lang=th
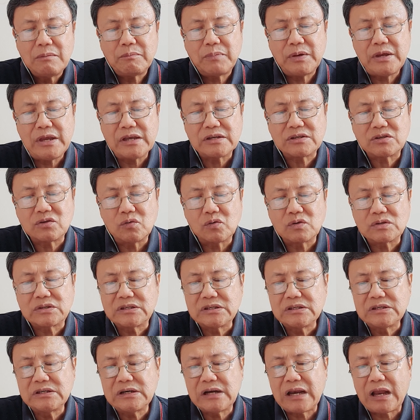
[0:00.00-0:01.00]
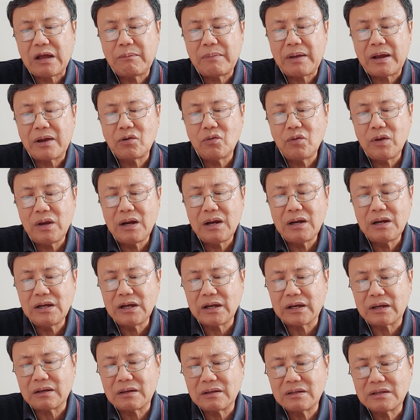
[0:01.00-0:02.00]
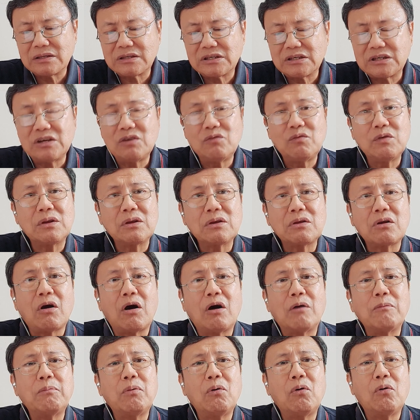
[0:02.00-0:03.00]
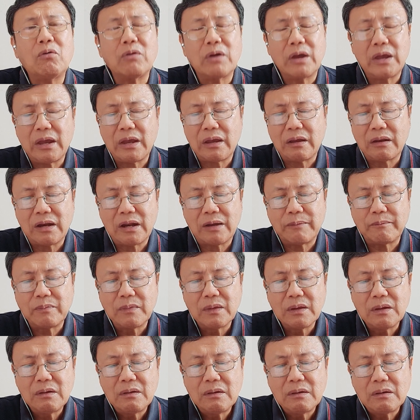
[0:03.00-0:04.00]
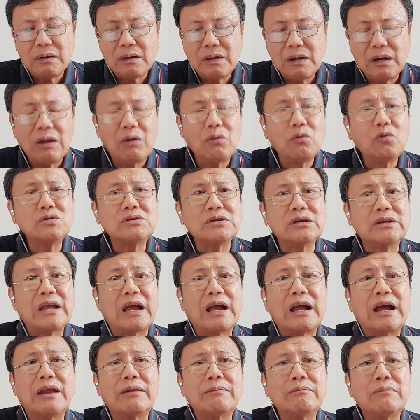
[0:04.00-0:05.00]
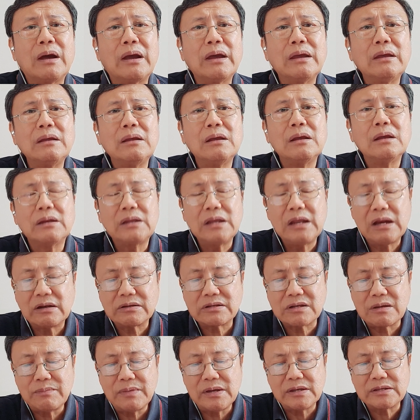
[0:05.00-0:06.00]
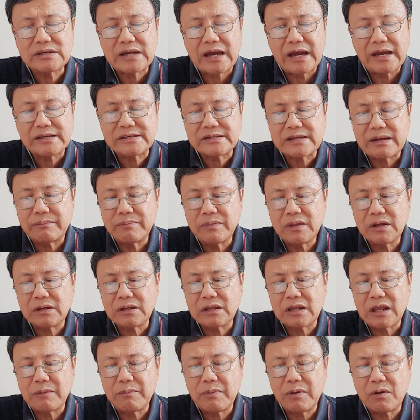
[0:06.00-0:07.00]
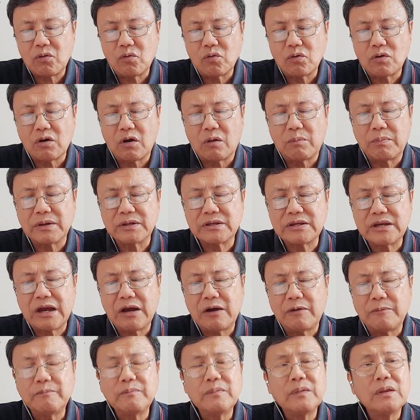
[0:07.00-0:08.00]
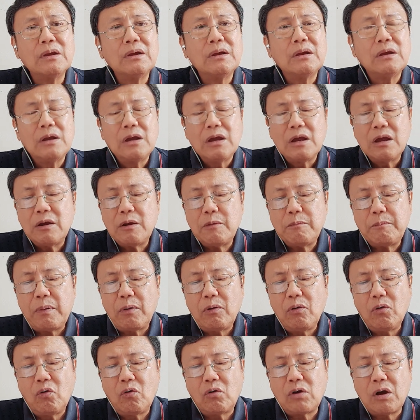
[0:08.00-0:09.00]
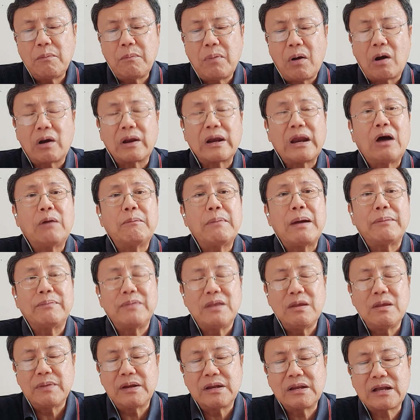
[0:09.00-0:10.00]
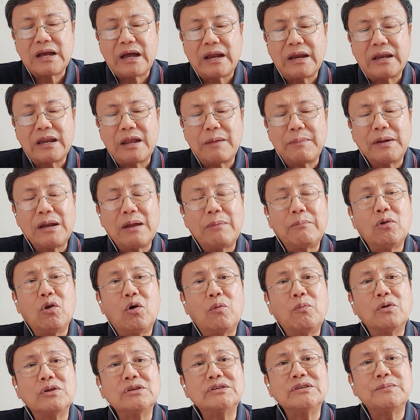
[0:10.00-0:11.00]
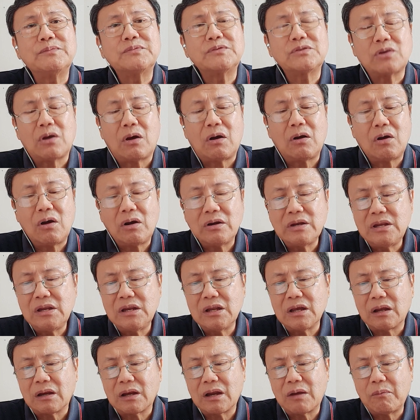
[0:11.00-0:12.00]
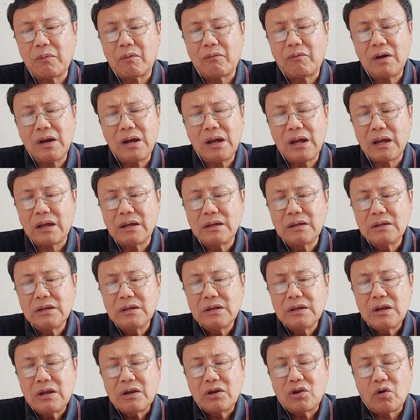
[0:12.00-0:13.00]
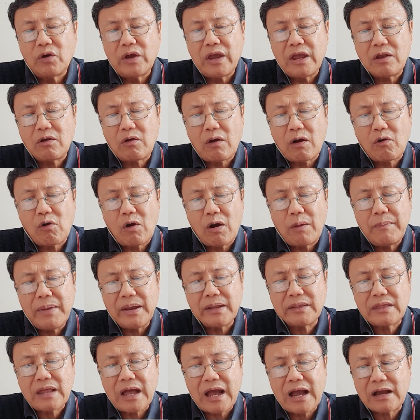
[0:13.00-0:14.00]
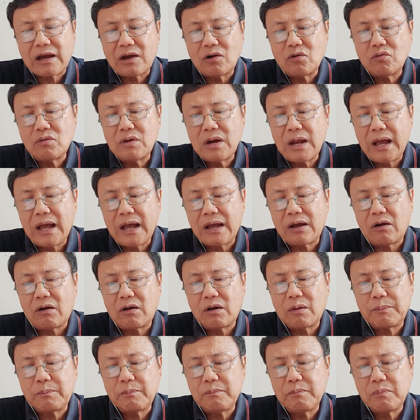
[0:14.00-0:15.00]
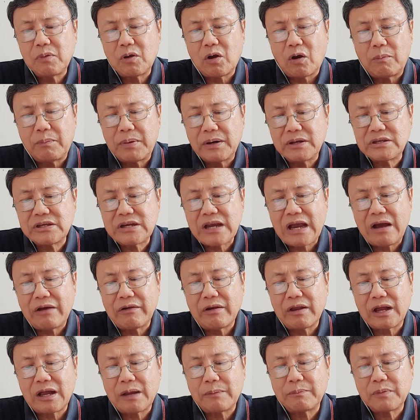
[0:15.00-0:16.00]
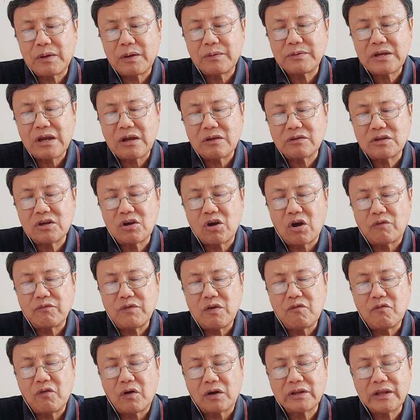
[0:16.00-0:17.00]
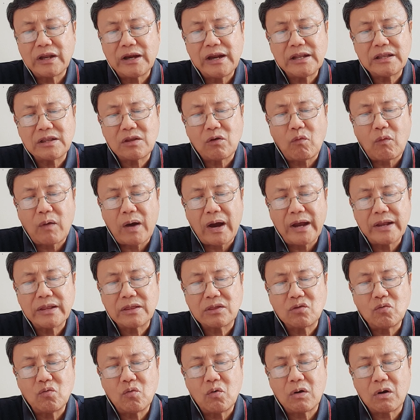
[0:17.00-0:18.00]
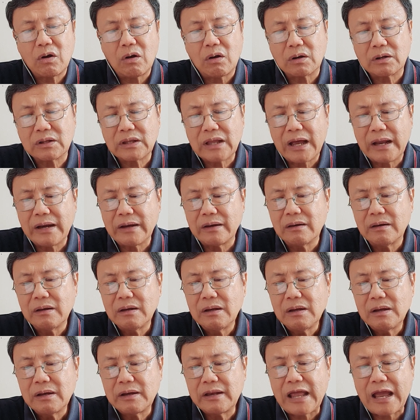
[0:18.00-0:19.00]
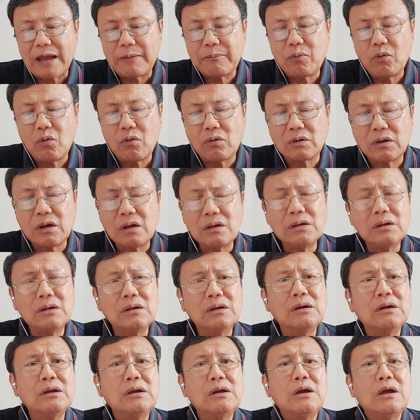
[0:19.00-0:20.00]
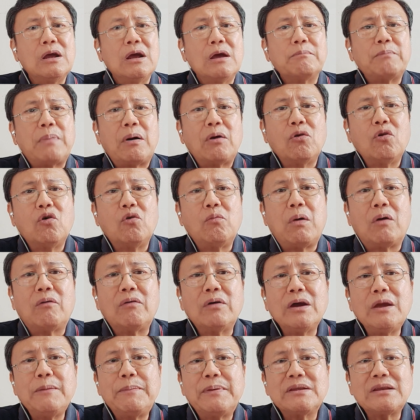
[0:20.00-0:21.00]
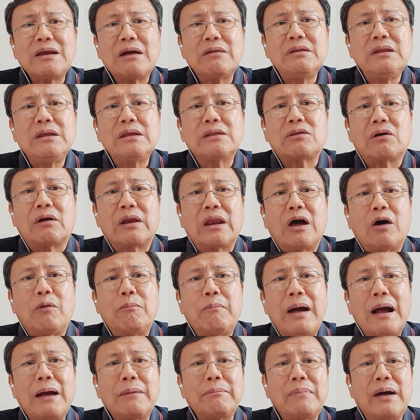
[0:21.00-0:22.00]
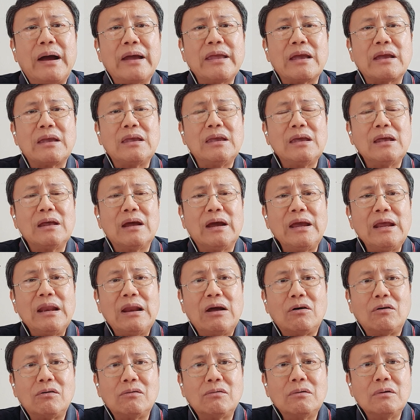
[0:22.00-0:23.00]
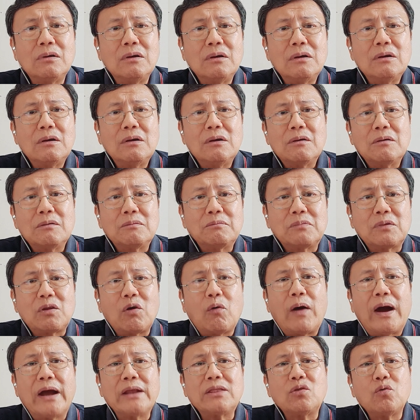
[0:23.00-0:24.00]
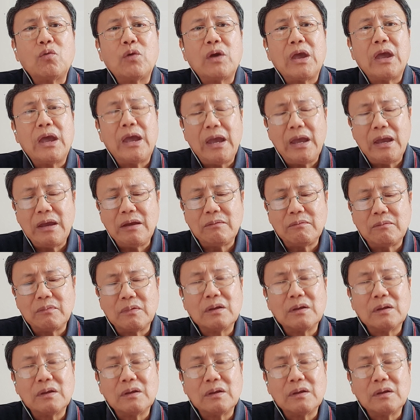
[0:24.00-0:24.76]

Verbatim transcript: พระเยซูซื้อเรามาด้วยเลือดชีวิตของพระองค์เองนะเรารู้สึกอย่างนั้นไหม ที่เราจะมีใจสำนึกในพระคุณของพระเจ้าเปโลก็บอกเราแบบเหมือนกันในพระธรรมโรมบทที่สิบสองข้อที่หนึ่งนะบอกว่าโดยเห็นความเมตตากรุณาของของพระเจ้านะครับพระเจ้าจึงขอวิงวอนท่านให้ถวายตัวของท่านแต่พระองค์ก็คือเปาโลบอกว่าพระเจ้าดีต่อเรามากมายอย่างนี้ ให้เราถวายตัวเอง